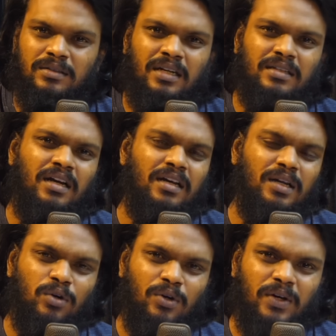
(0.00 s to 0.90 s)
சரி சில
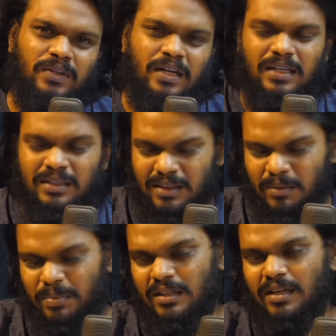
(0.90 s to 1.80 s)
இடங்கள் ஒர்க் அவுட் ஆகுதுன்னா இந்த
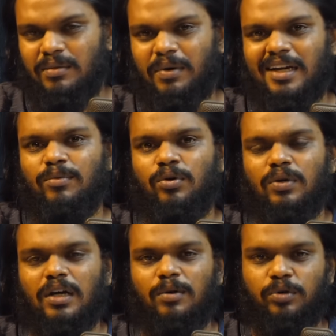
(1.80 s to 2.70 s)
படத்தில் அது பயங்கரமாக ஒர்க்
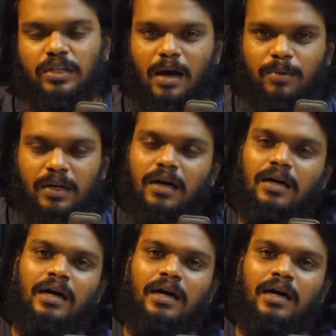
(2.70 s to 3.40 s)
அவுட் ஆக போகுது ஏன் அப்படின்னா